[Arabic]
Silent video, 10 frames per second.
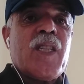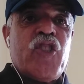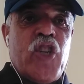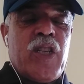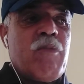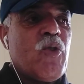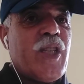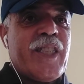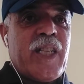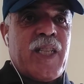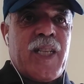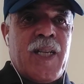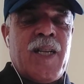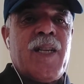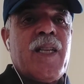جد
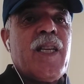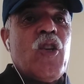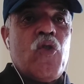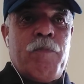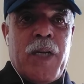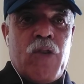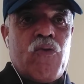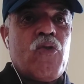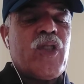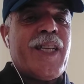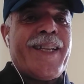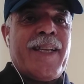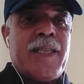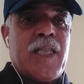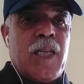متضررة لو باركور
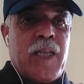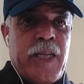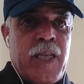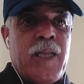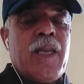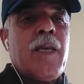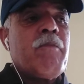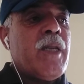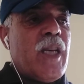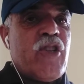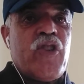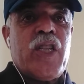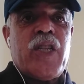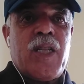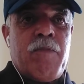ديالها ستاغني من
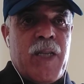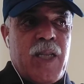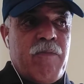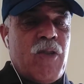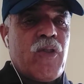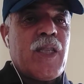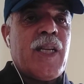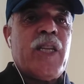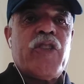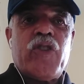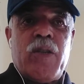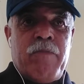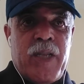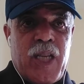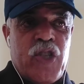نجاه المادة 112
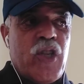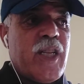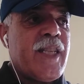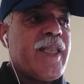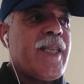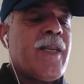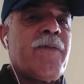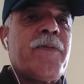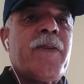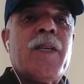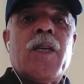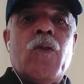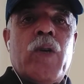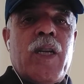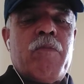من أجل الإنصاف
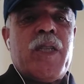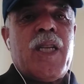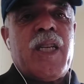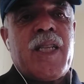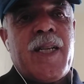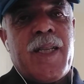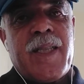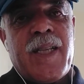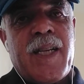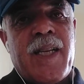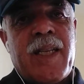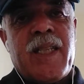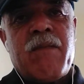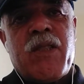ورغم ذلك تقاعدنا